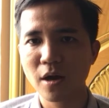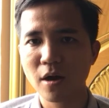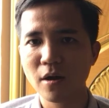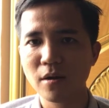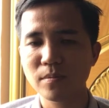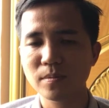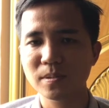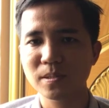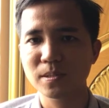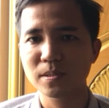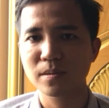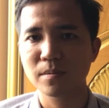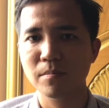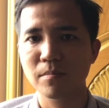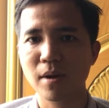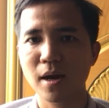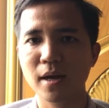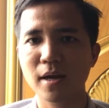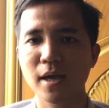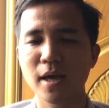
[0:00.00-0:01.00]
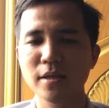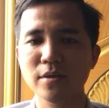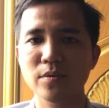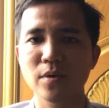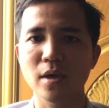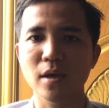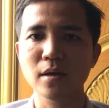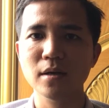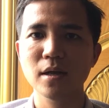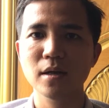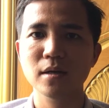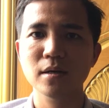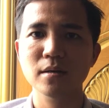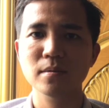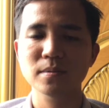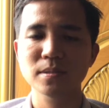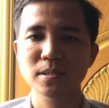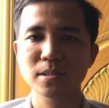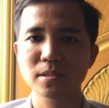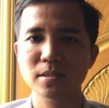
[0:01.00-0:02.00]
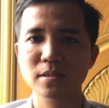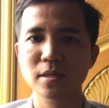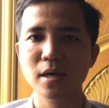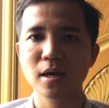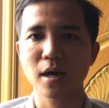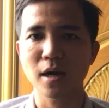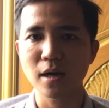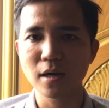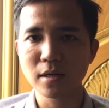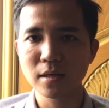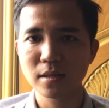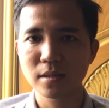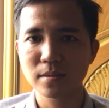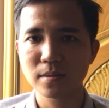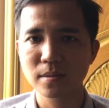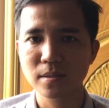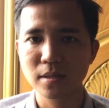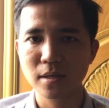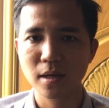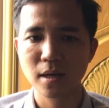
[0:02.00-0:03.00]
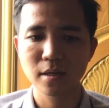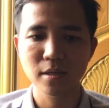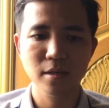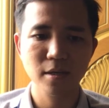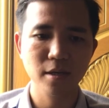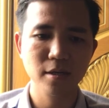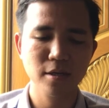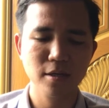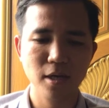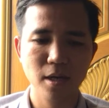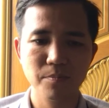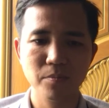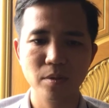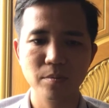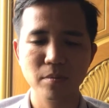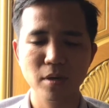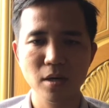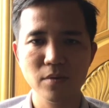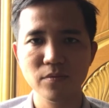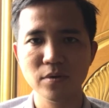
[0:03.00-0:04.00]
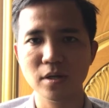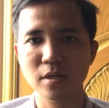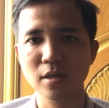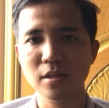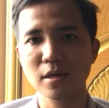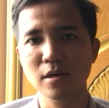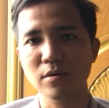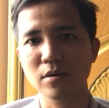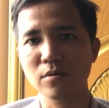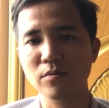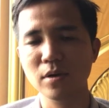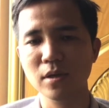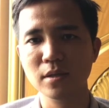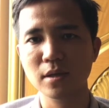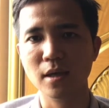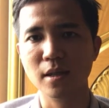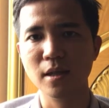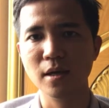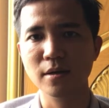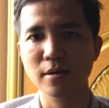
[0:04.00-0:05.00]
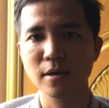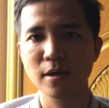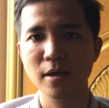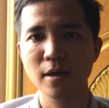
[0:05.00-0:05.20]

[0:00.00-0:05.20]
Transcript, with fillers: đó mà để chuyển lên đất ở đó như cái trường hợp mình mới vừa giới thiệu cho quý anh chị đó